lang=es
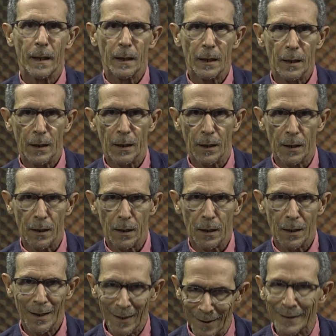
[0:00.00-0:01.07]

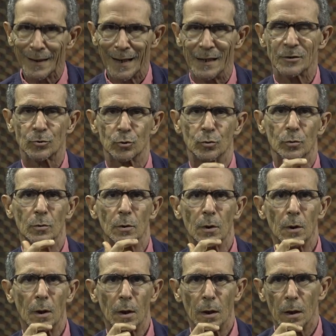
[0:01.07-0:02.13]
Eh, el caso
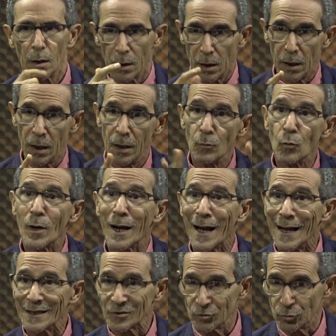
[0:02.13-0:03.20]
es un
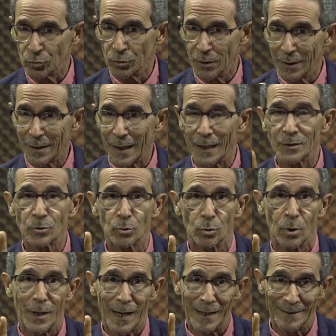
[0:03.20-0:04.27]
caso, el
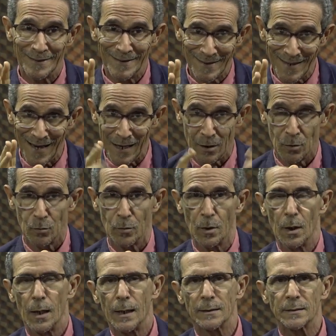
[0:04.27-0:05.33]
caso haitiano,
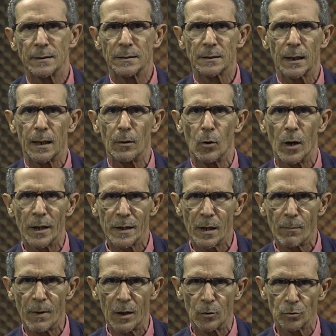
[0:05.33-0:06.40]
así se lo ha
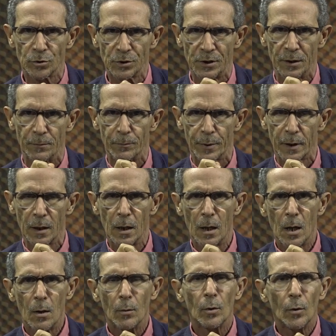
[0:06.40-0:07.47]
llamado siempre
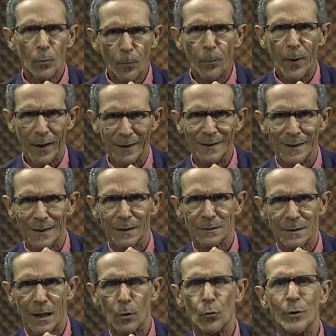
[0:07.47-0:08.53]
país que ha
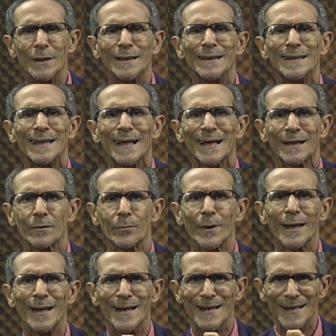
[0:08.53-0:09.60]
estado
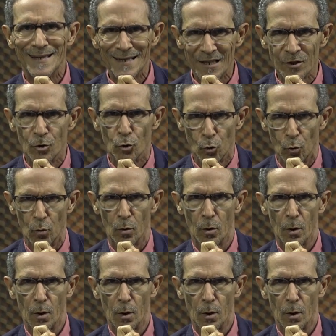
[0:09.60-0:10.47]
intervenido.